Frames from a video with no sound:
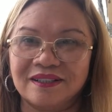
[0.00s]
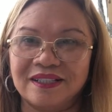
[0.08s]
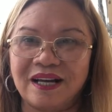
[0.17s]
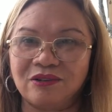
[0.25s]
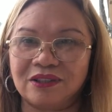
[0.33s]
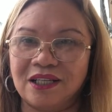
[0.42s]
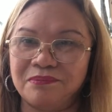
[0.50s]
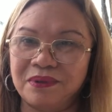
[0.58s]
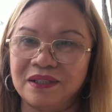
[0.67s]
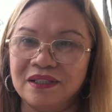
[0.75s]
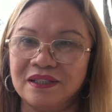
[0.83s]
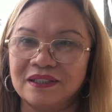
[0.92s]
giao thiệp
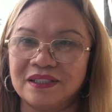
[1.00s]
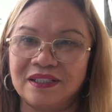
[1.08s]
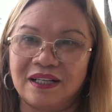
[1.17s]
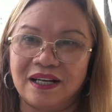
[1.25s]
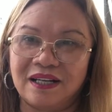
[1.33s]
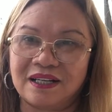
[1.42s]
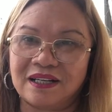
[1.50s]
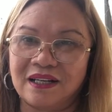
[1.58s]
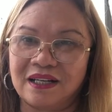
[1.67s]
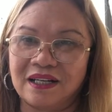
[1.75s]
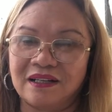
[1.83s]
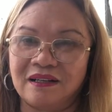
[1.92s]
thì là
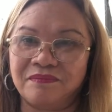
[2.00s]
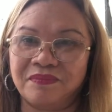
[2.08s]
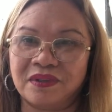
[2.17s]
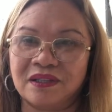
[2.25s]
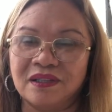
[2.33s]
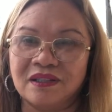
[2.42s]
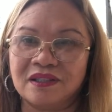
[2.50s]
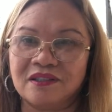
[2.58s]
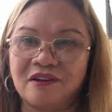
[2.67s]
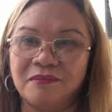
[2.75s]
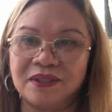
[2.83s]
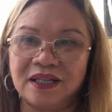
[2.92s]
ờ,
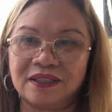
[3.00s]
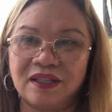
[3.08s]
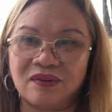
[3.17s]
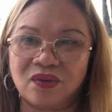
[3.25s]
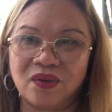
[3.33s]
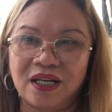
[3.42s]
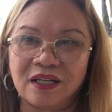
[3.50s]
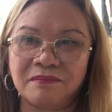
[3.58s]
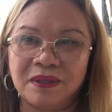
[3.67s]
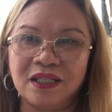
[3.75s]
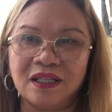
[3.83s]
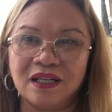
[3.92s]
cho mướn nhà theo kiểu
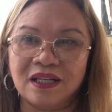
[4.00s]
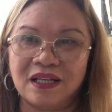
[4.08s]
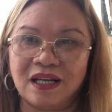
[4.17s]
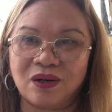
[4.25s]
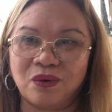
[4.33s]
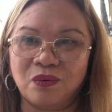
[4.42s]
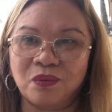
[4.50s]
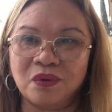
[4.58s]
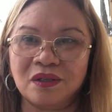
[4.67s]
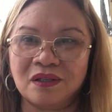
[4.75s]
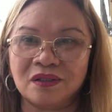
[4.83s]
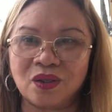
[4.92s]
Airbnb là cũng
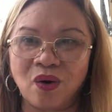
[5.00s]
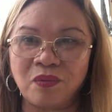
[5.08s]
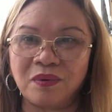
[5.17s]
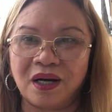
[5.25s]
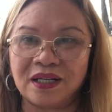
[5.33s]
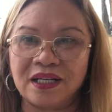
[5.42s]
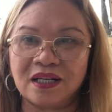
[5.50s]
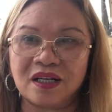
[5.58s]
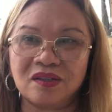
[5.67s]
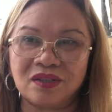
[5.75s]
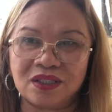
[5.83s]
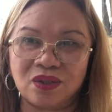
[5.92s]
tốt ở đây nó có
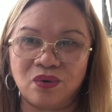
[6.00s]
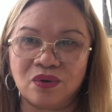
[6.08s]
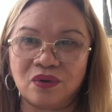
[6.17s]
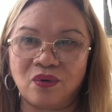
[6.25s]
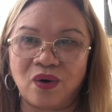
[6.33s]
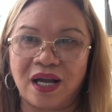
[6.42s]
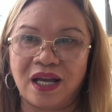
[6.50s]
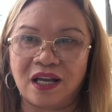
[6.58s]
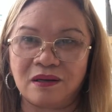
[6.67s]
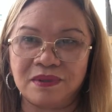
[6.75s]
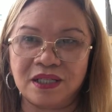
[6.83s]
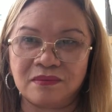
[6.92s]
nhiều dịch vụ ngoài
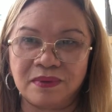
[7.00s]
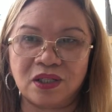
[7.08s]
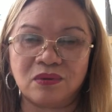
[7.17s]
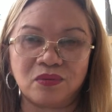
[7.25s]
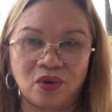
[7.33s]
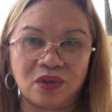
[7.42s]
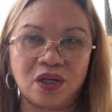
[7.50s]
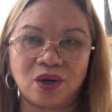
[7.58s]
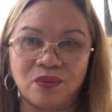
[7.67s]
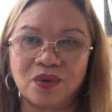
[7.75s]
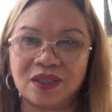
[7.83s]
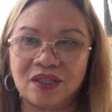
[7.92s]
Airbnb nó
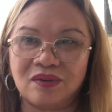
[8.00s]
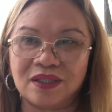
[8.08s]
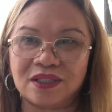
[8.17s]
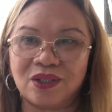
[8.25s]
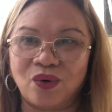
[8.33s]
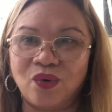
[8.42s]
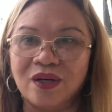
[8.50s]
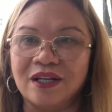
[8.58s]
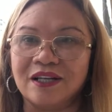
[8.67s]
cũng có nhiều dịch vụ